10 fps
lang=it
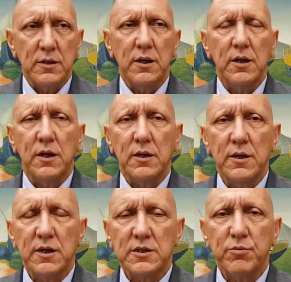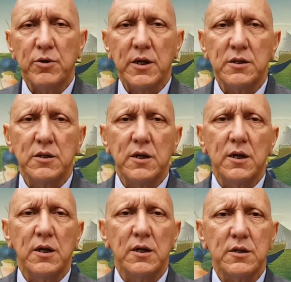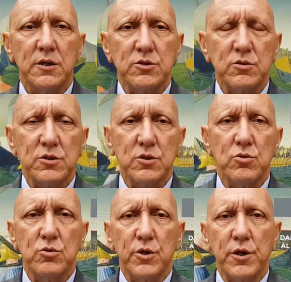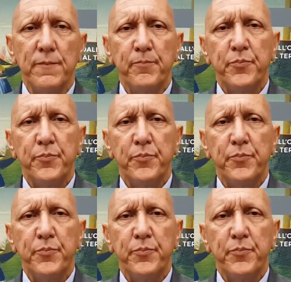del, degli esponenti del terzo settore.